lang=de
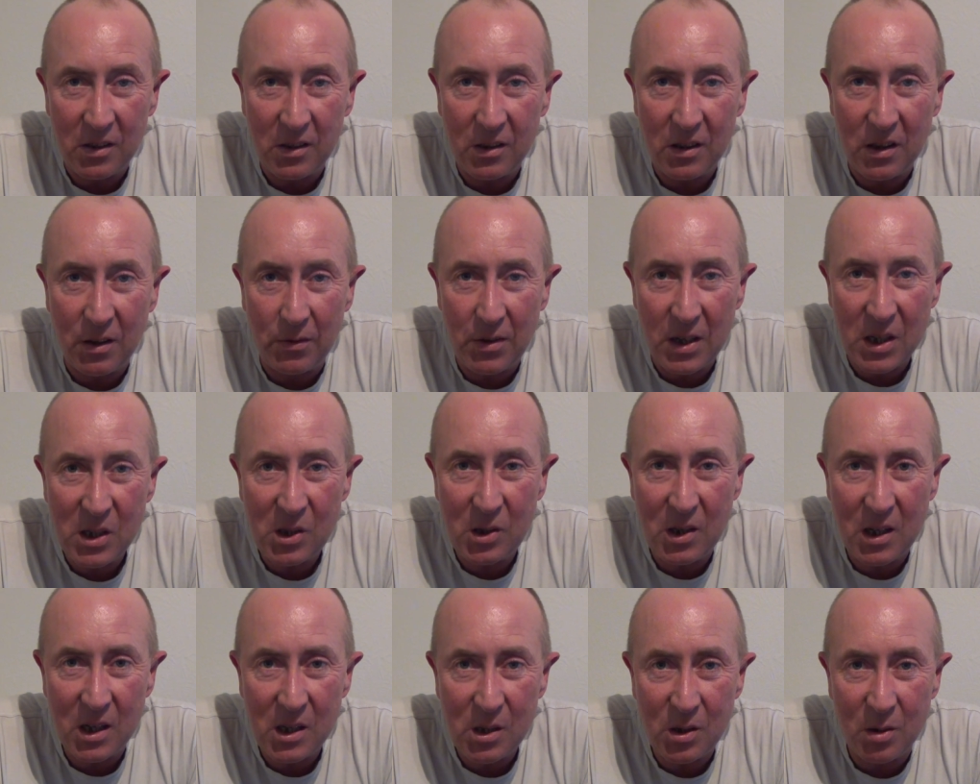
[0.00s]
Da wird
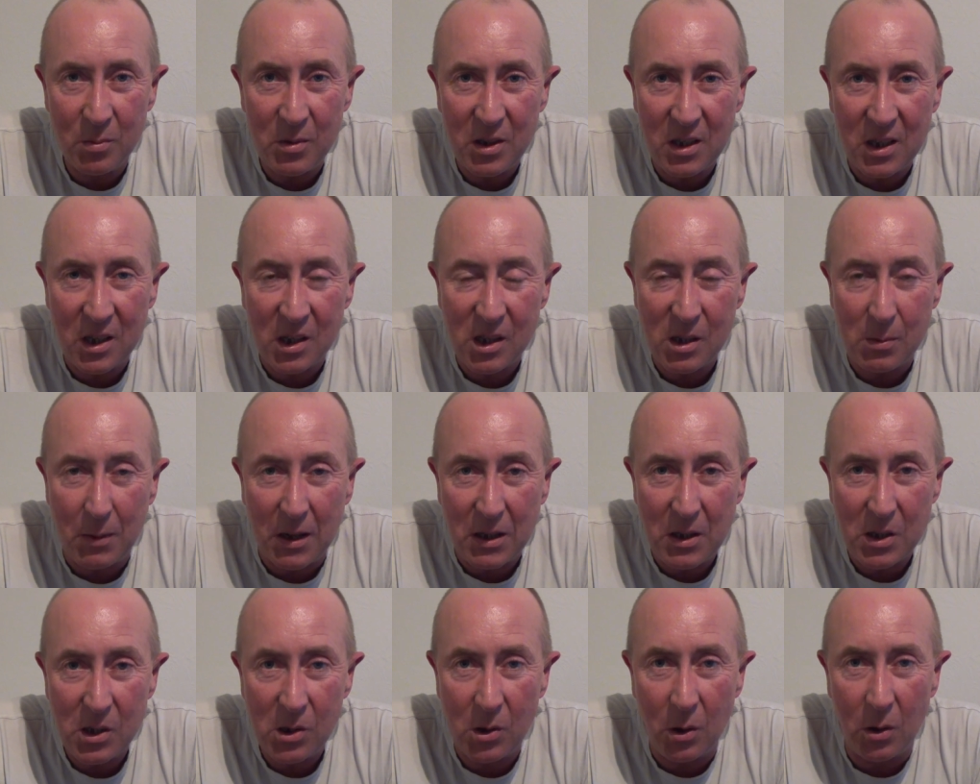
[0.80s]
zuerst für mich der
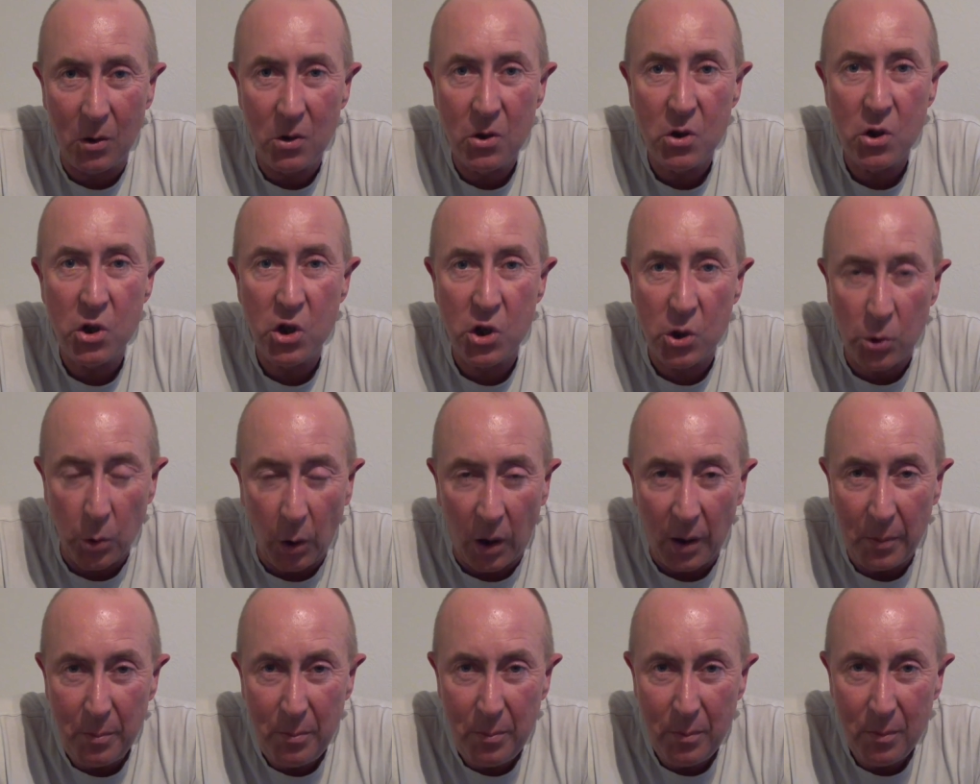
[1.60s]
zweite Song
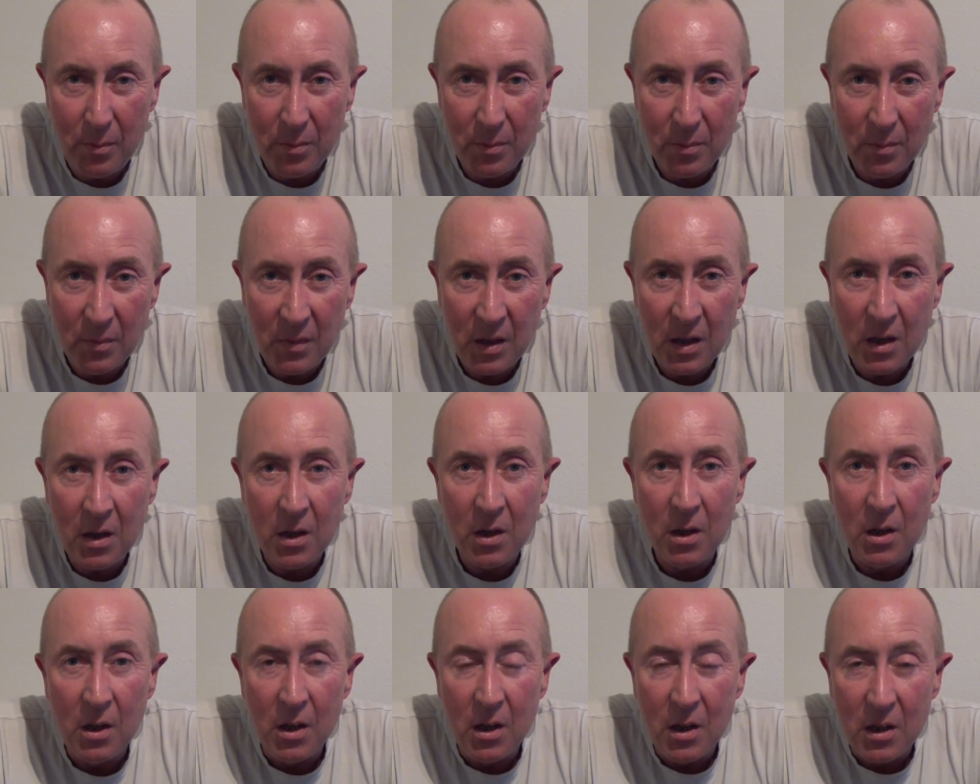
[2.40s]
Sturm,
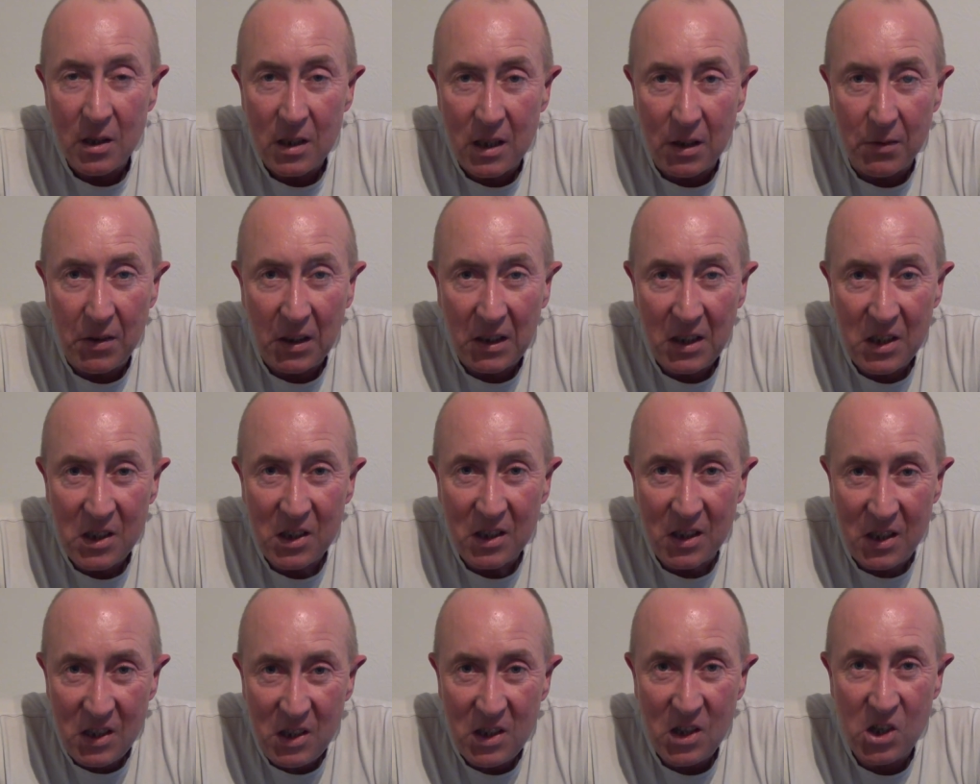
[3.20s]
der
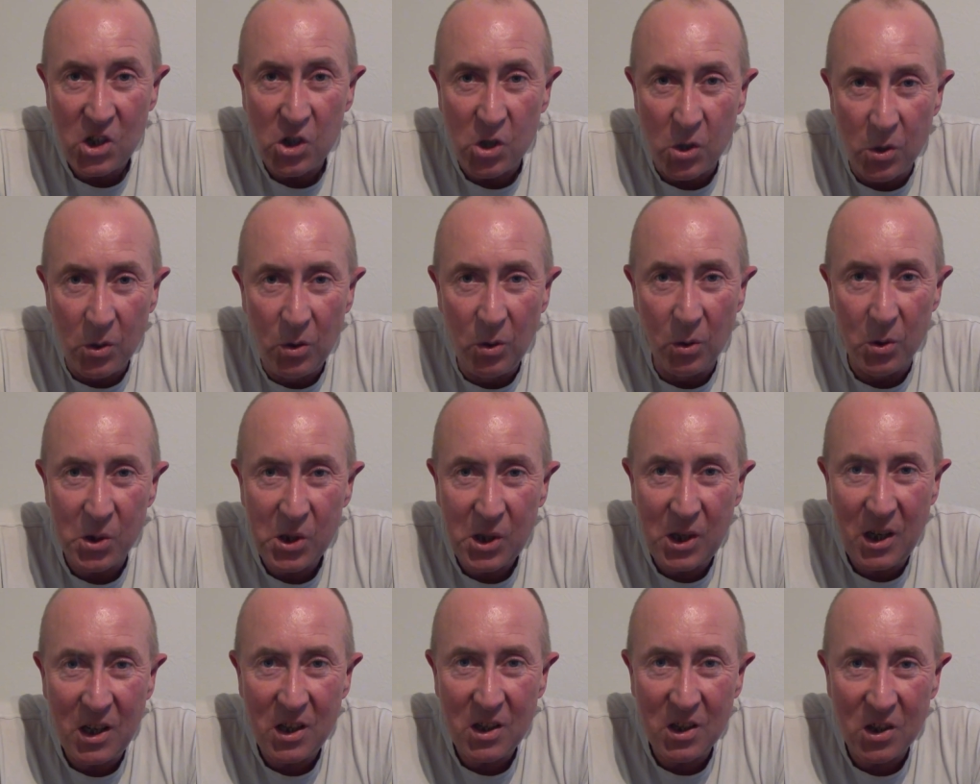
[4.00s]
wirklich richtig schön
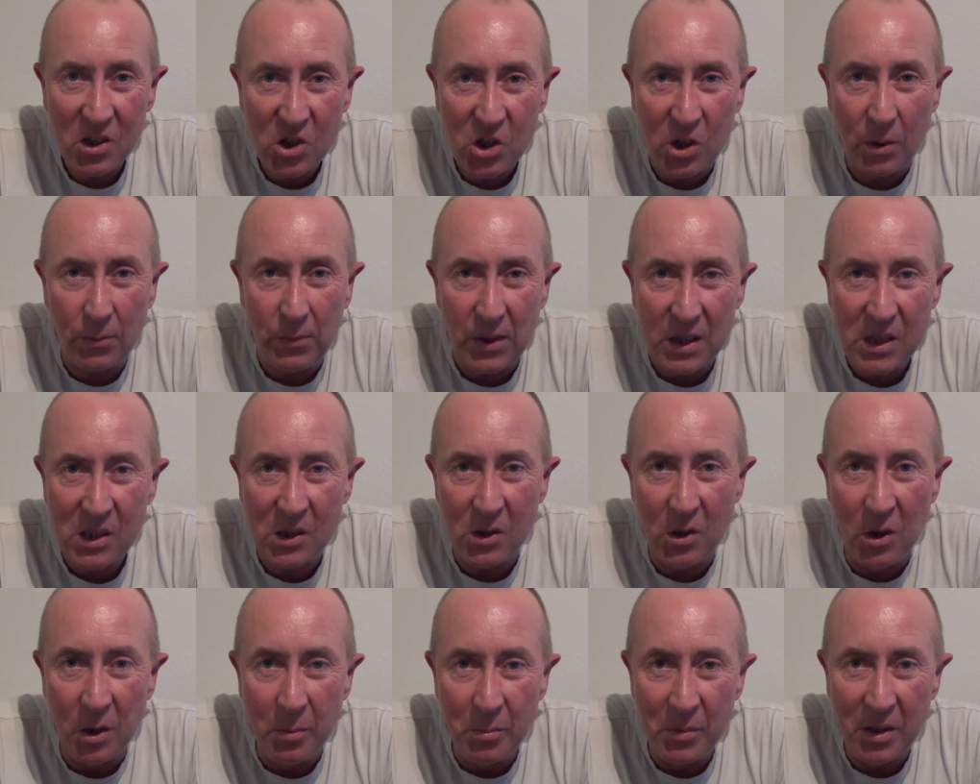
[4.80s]
losgeht, Ist schon fast
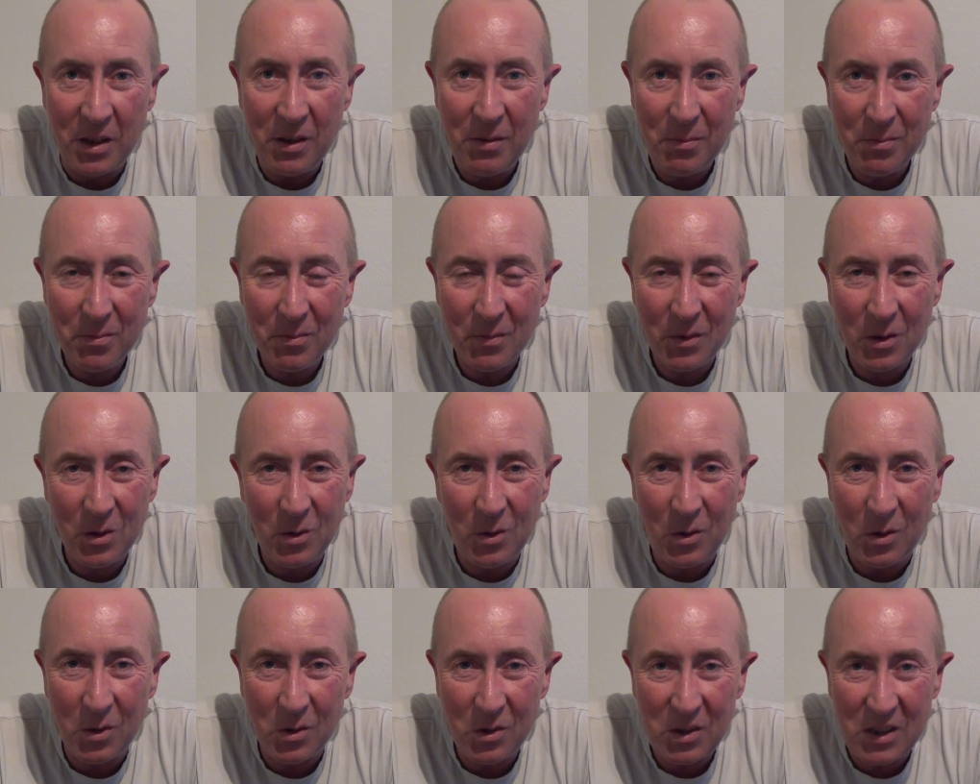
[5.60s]
eine Hymne.
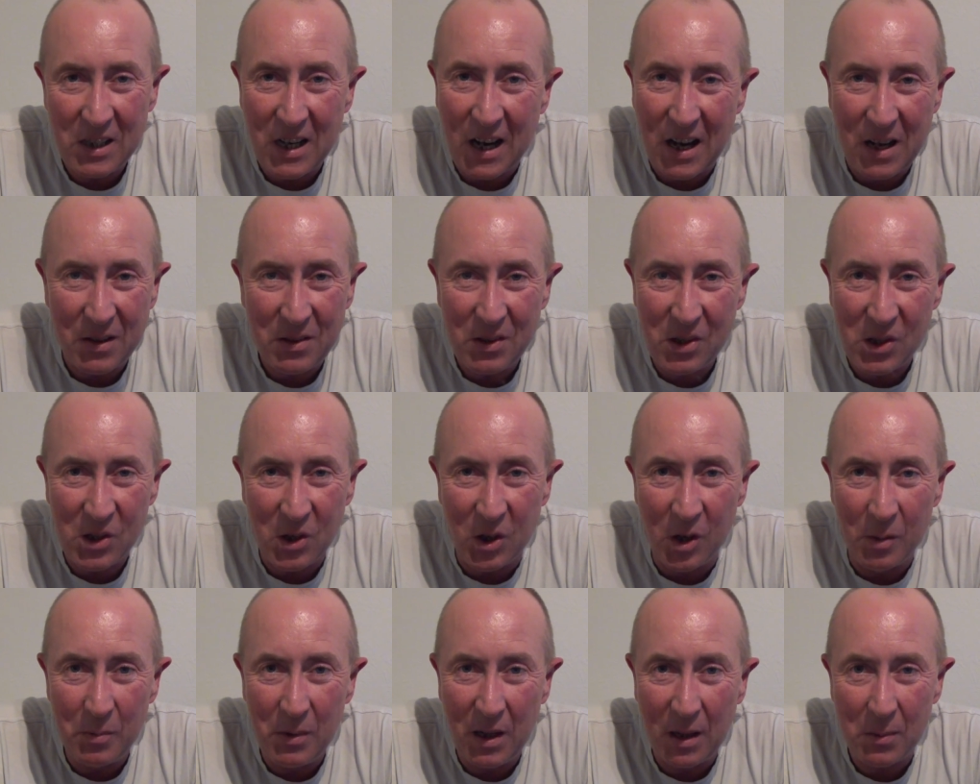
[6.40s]
Und ja,
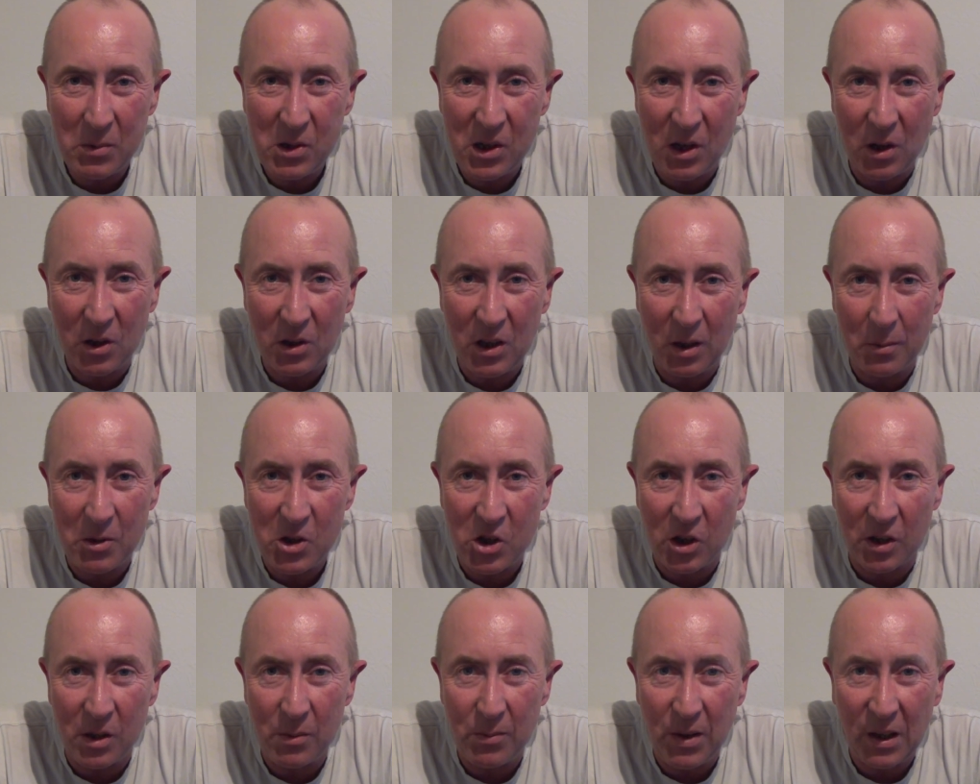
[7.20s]
diese Hymne haben sie auch, glaube ich,
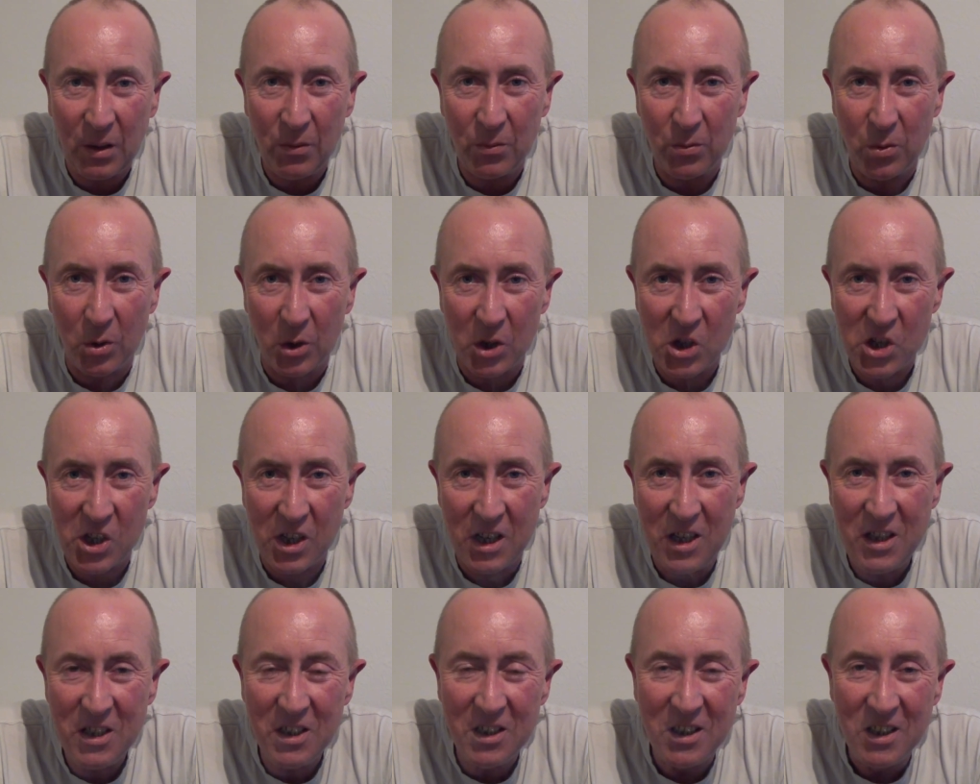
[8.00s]
schon im Wacken
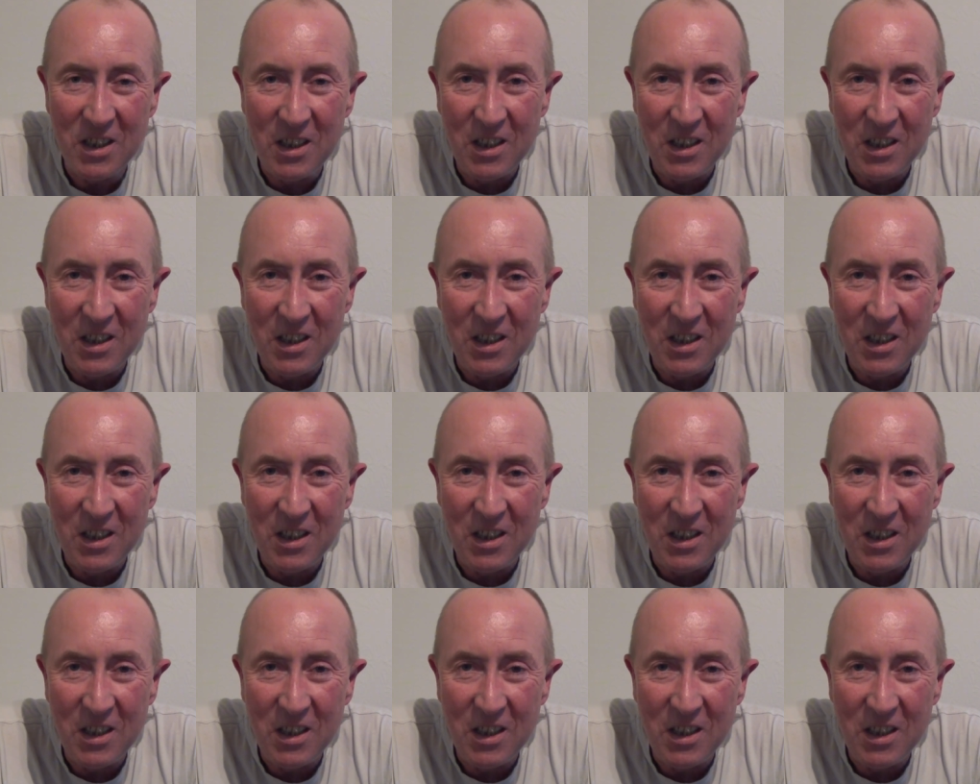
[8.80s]
vorgestellt.